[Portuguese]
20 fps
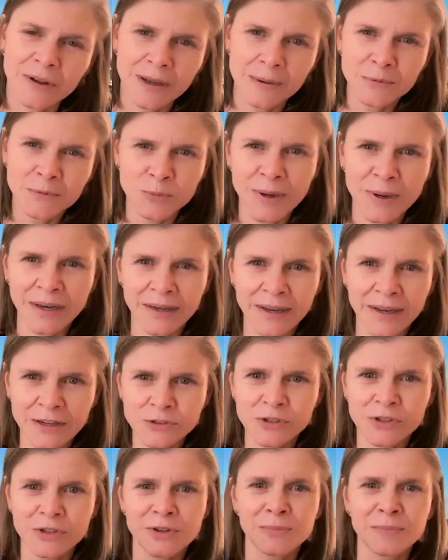campos
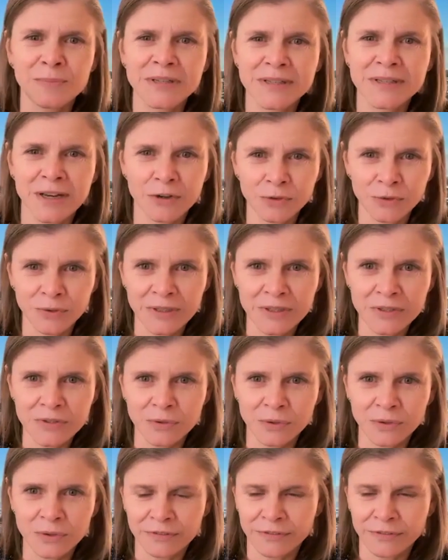magnéticos que começaram no
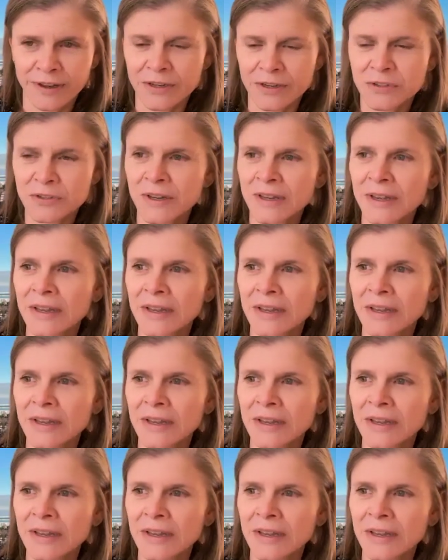início do universo?